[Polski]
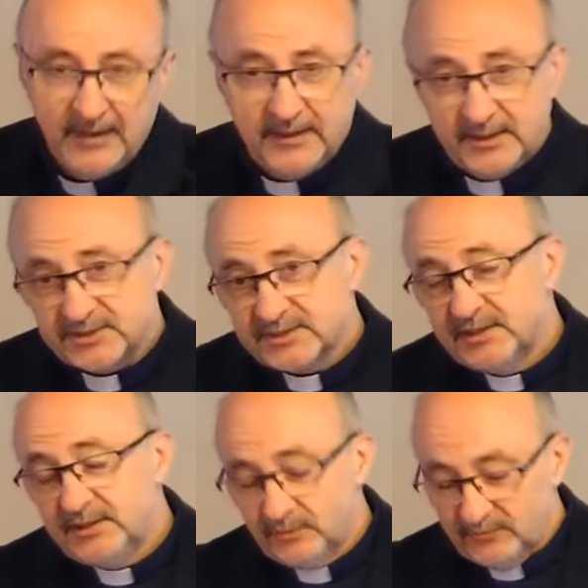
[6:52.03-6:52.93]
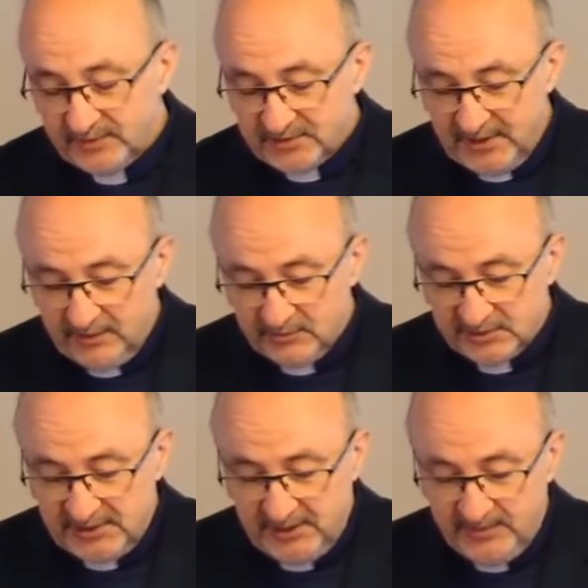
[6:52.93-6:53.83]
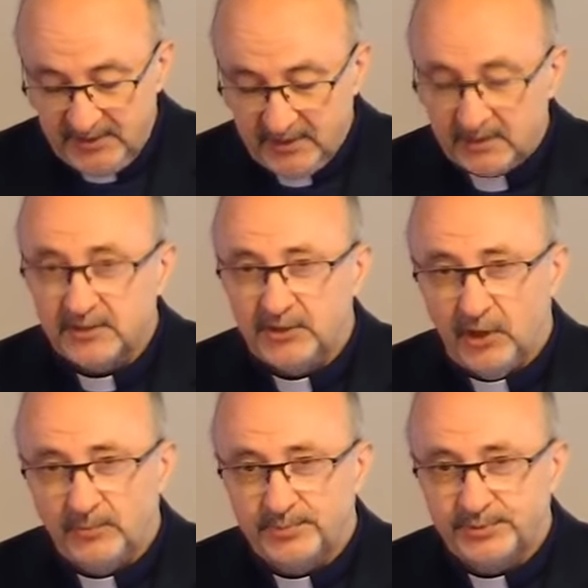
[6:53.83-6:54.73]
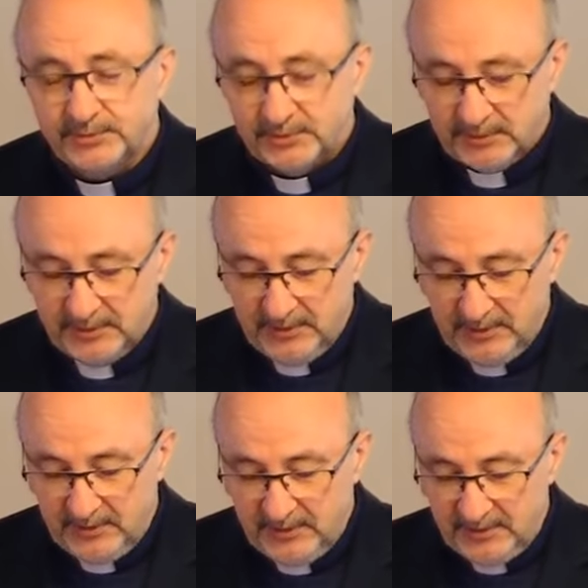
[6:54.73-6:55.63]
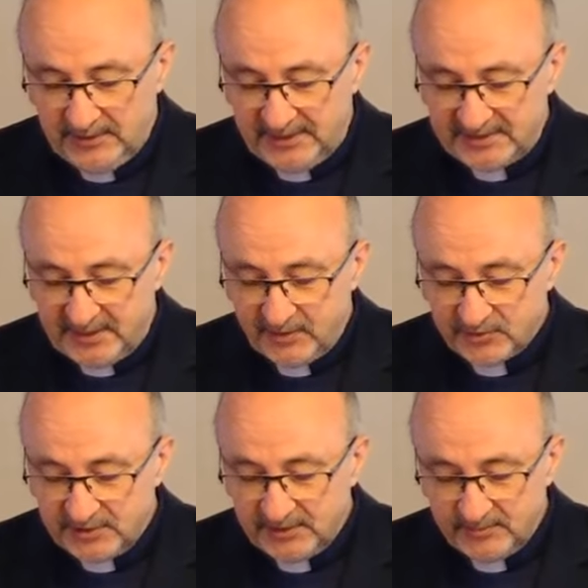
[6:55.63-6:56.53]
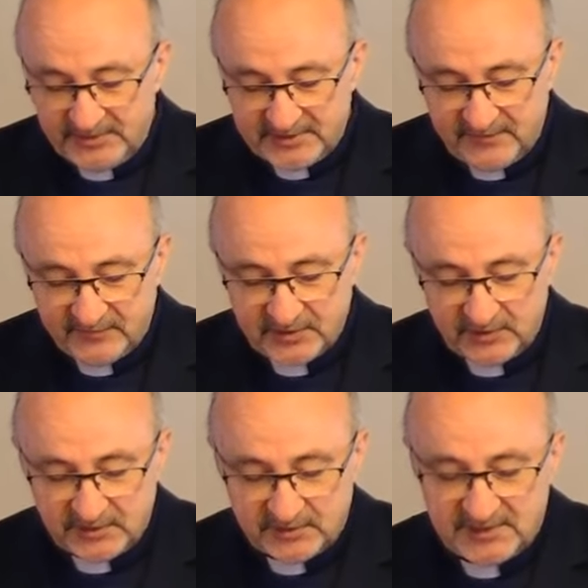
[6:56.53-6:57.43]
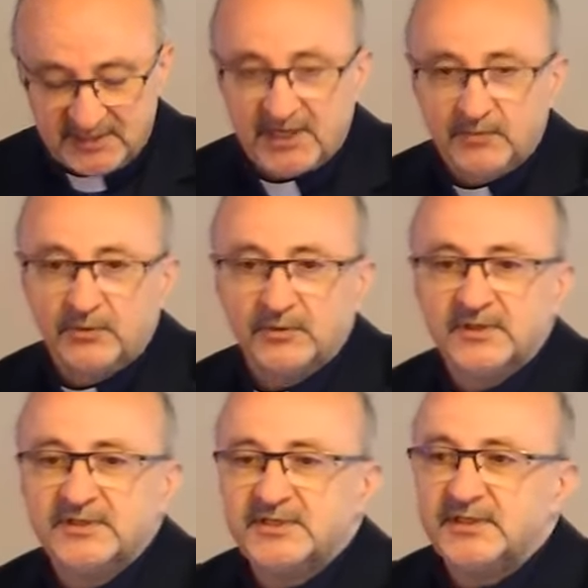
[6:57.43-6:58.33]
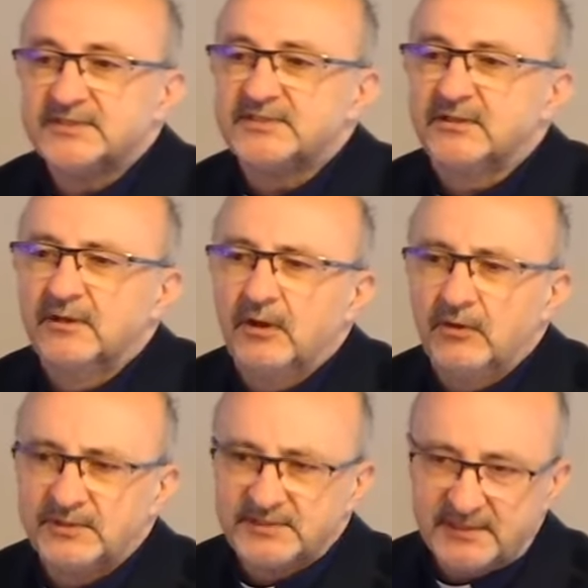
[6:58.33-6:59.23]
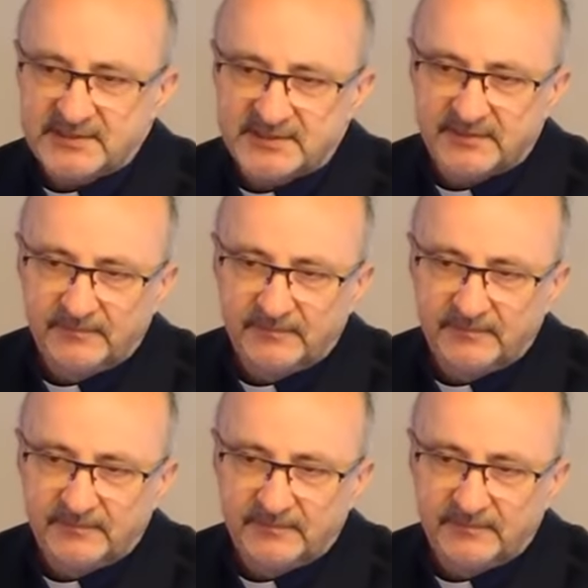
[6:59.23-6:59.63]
Jeszcze inni uważają, że imię Hiob na starożytnym Bliskim Wschodzie oznaczało, gdzie jest ojciec.